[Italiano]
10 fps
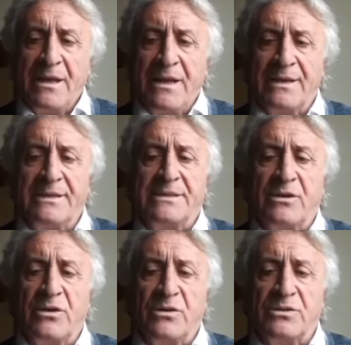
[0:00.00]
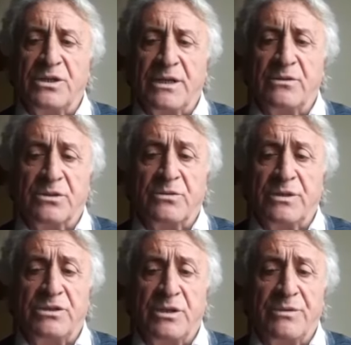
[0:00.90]
La crisi ecologica
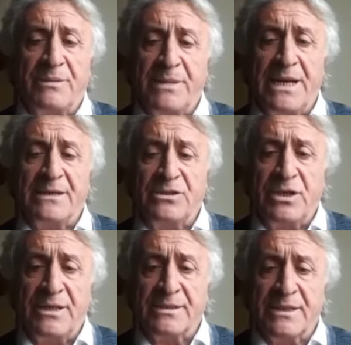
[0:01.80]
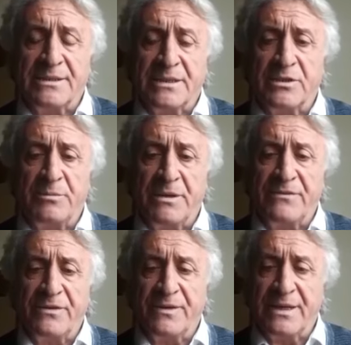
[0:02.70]
costituisce una minaccia alla stessa
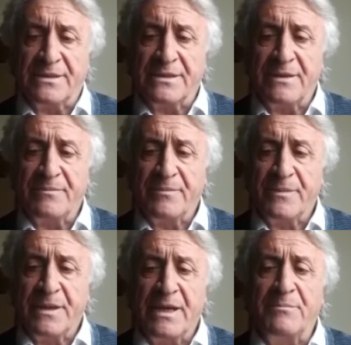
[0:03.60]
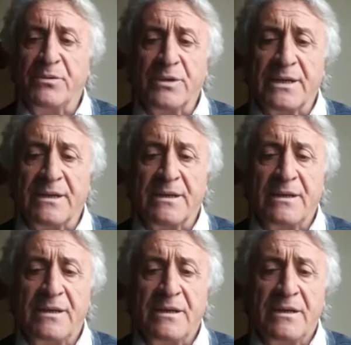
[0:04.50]
sopravvivenza, eppure
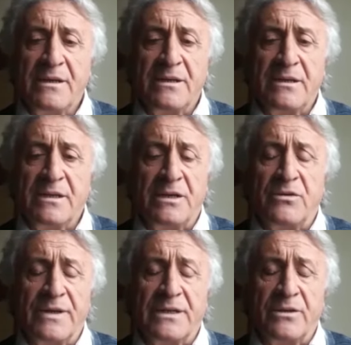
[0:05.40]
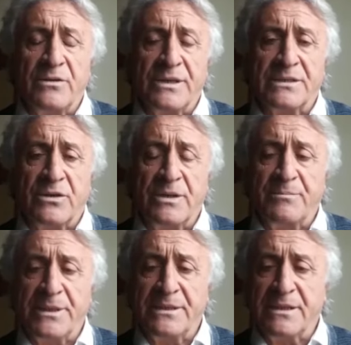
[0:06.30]
i governi non riescono a,
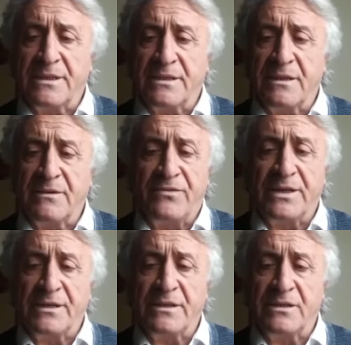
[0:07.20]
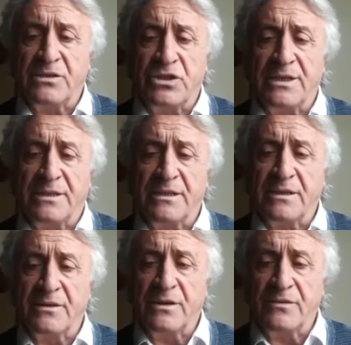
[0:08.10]
prendere, fare delle
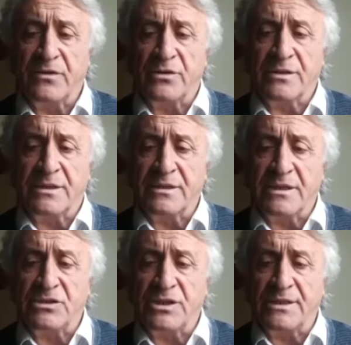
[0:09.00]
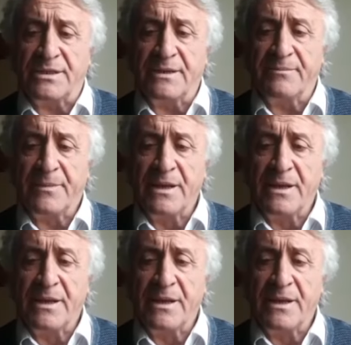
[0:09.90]
scelte forti, decise.